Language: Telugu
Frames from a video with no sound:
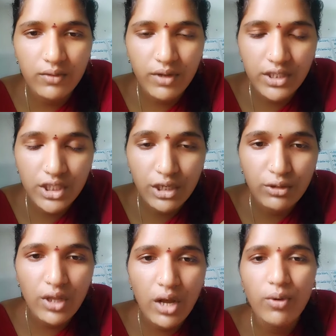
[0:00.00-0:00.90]

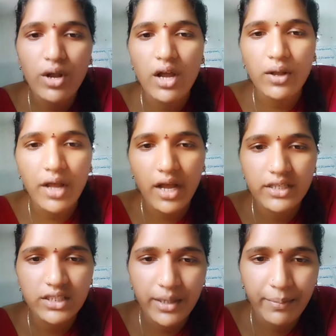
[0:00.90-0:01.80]
వర్దిల్లుతావు కాక
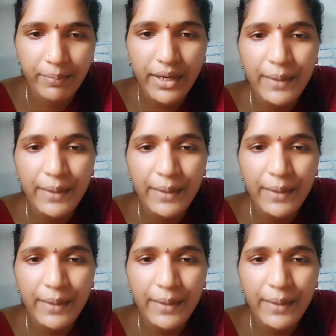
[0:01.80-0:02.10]
అని చెప్పి